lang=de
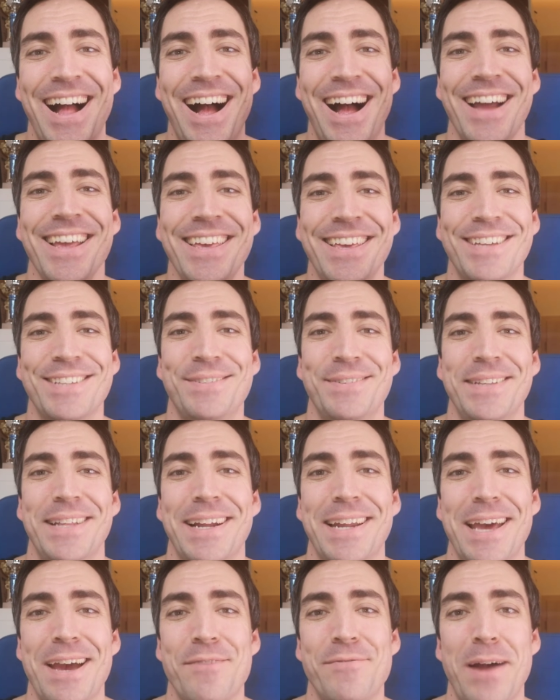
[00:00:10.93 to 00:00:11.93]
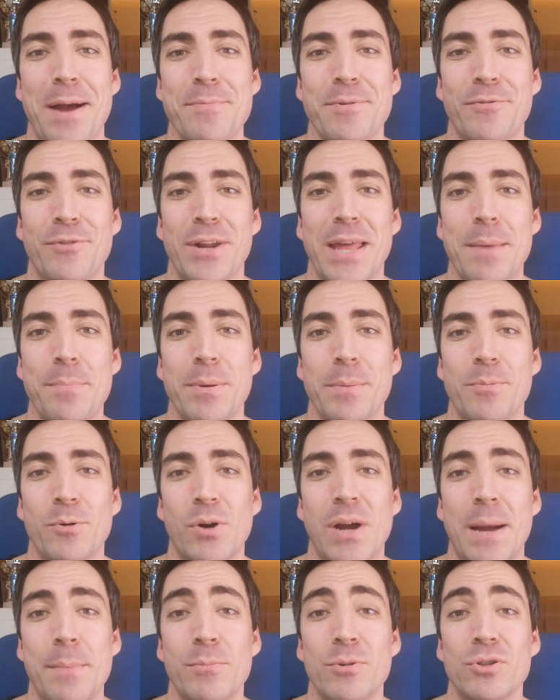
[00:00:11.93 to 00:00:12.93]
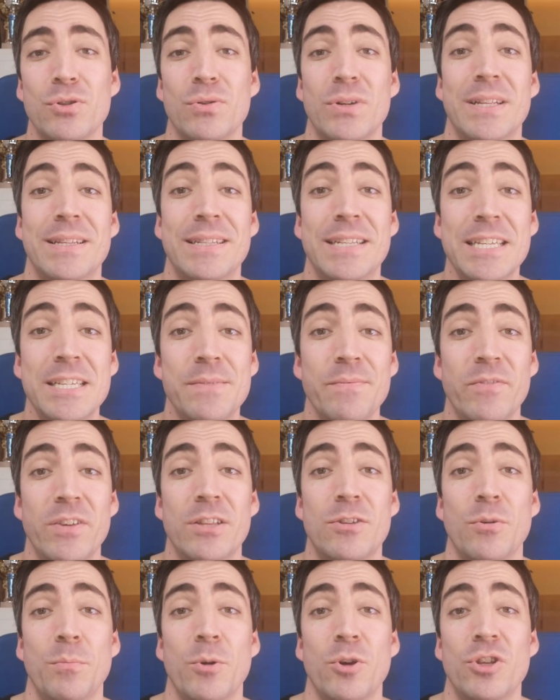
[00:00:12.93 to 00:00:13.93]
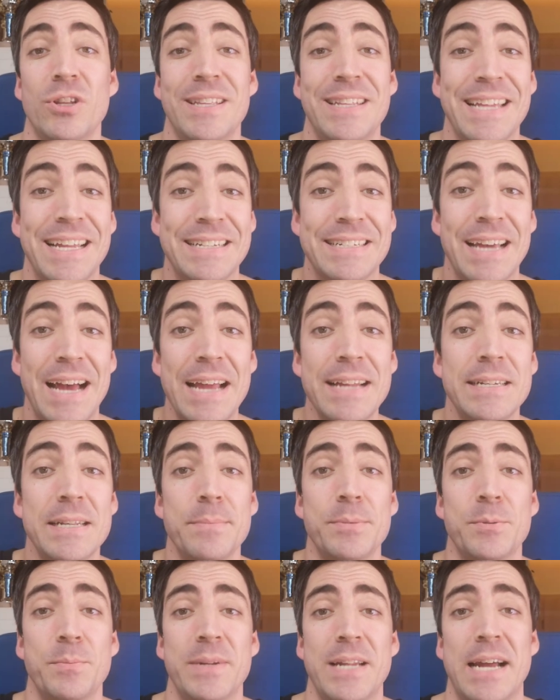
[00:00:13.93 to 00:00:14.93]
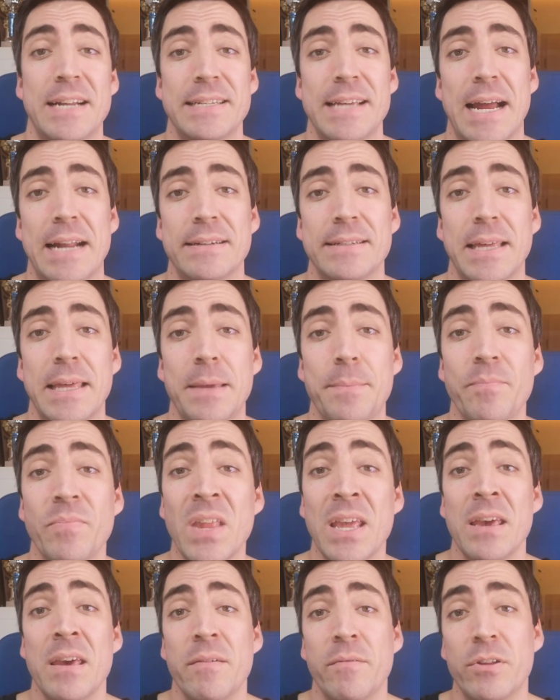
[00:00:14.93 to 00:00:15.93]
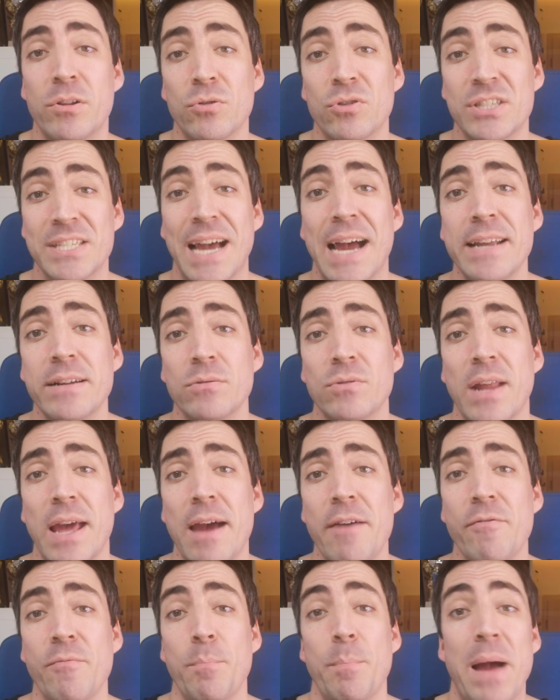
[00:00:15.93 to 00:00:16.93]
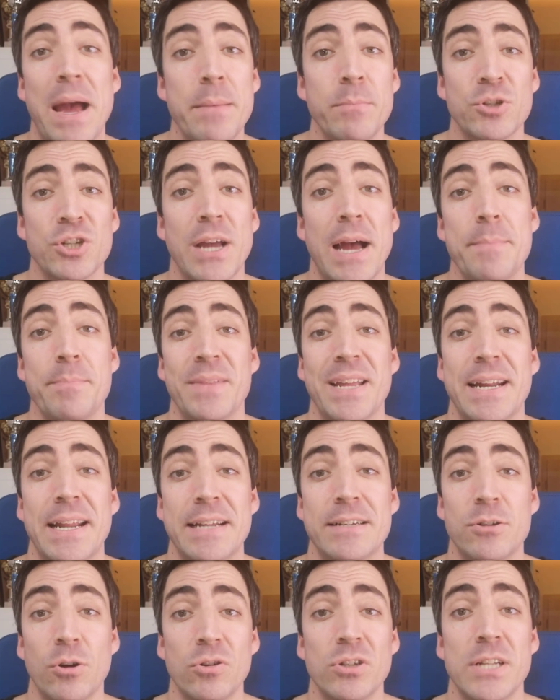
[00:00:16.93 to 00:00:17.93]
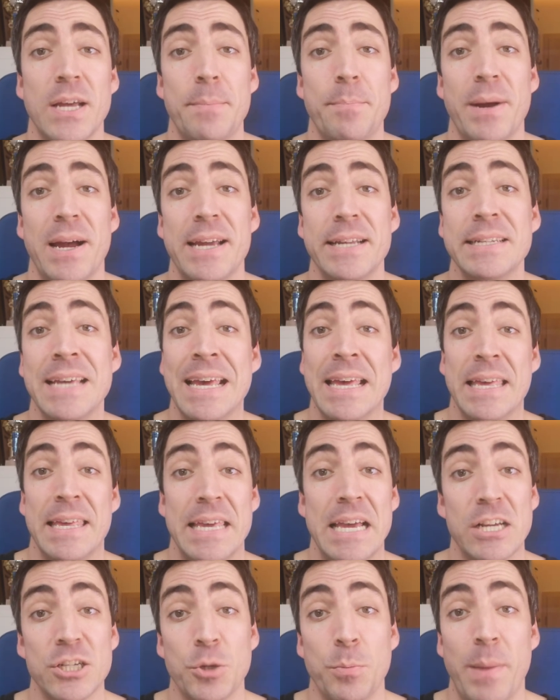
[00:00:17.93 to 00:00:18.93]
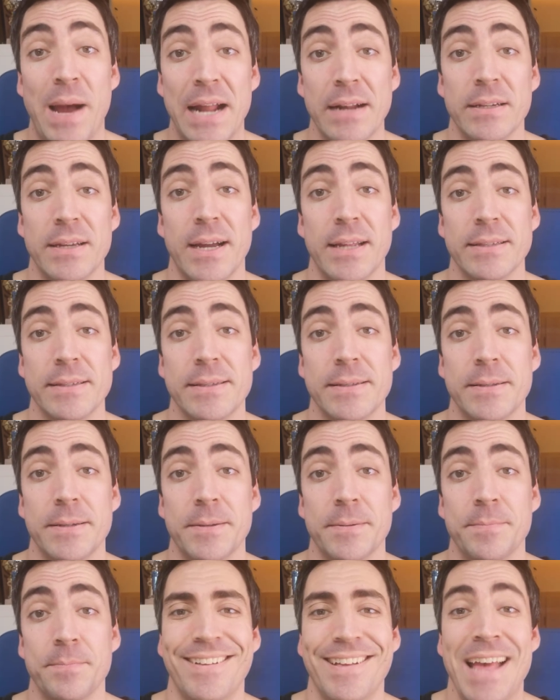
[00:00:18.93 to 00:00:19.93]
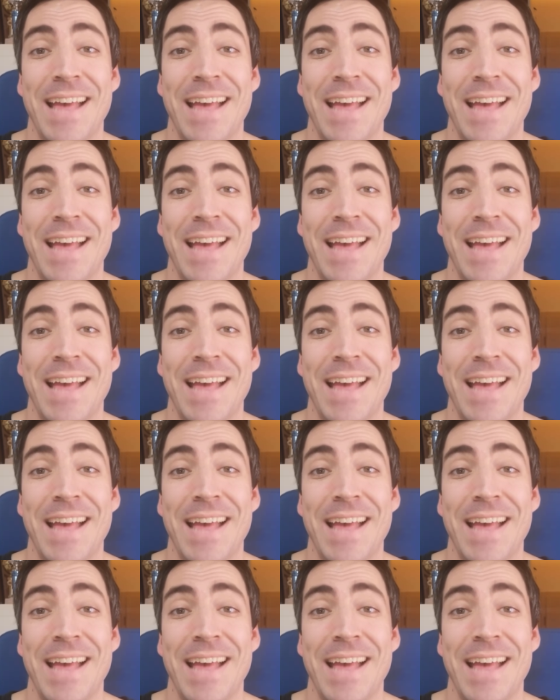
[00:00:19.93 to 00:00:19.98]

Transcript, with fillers: Hi, hier ist wieder der Fabi von Happy Blog Campus und in diesem Video möchte ich dir drei Tipps mit an die Hand geben, wie du Zeit und Nerven beim Schreiben deiner Doktorarbeit ja sparen kannst.